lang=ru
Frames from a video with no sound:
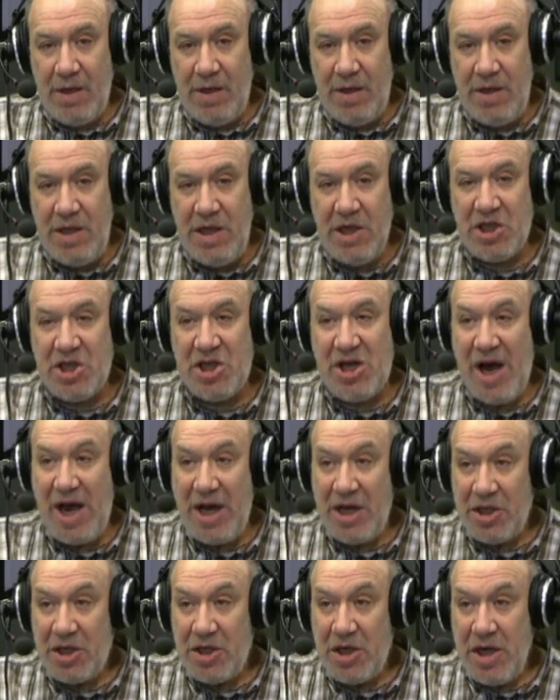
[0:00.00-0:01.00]

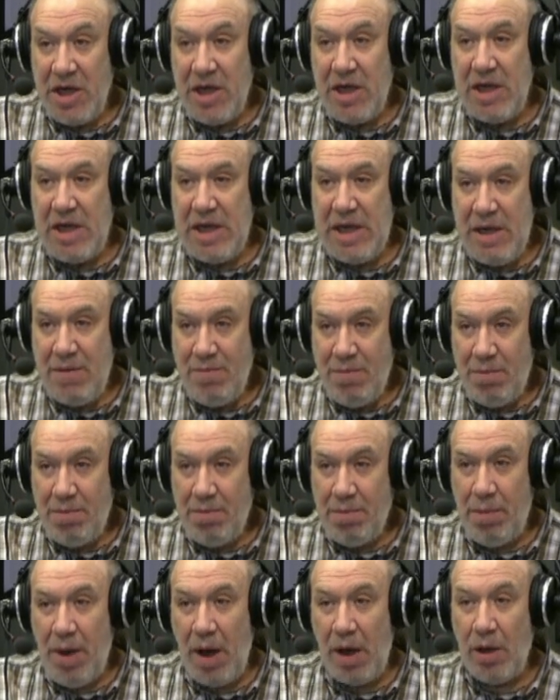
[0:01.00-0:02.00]
нижайший
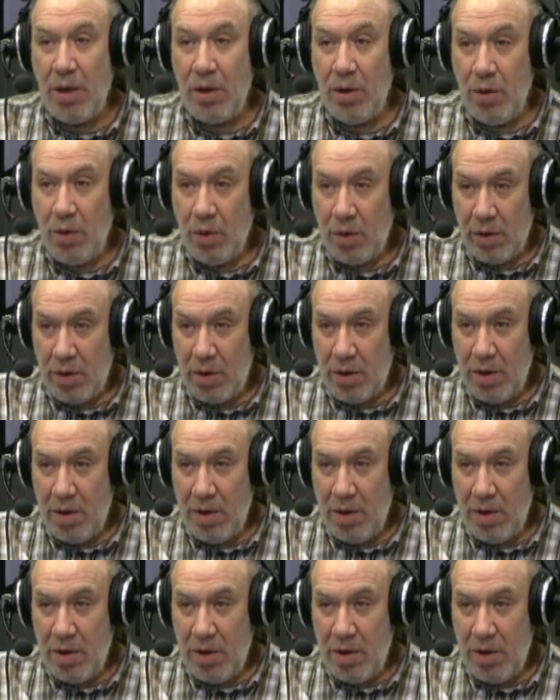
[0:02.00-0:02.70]
им поклон.